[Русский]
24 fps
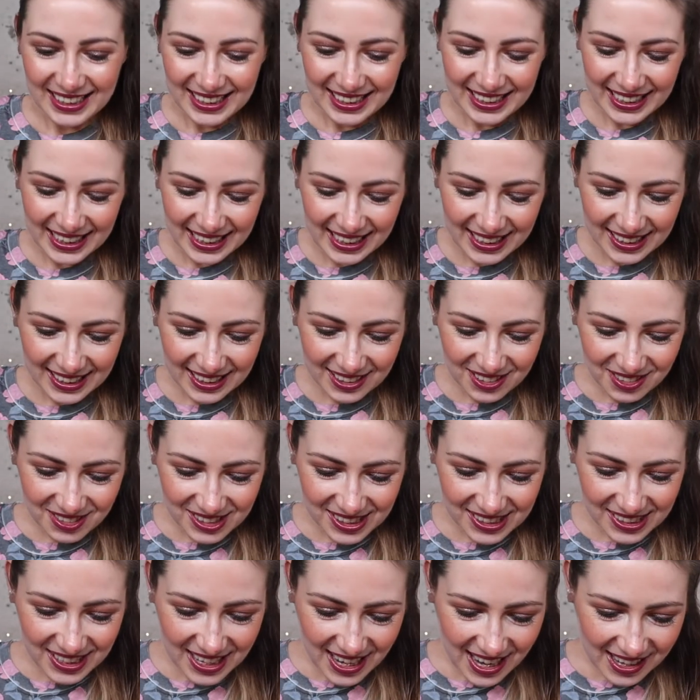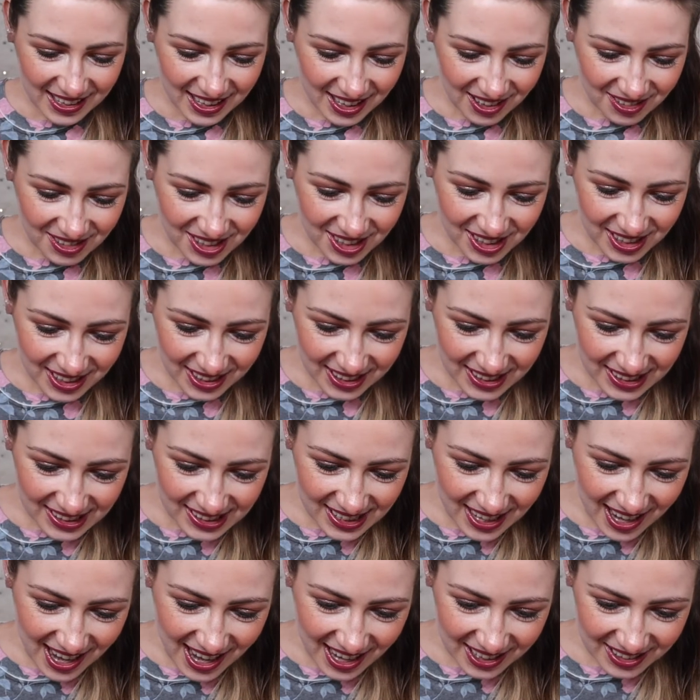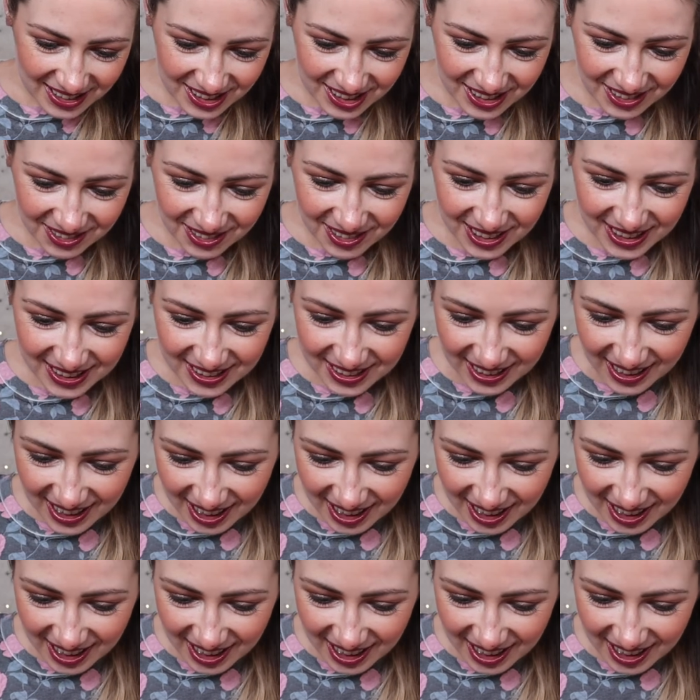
Это, друзья, я уже знаю, что это.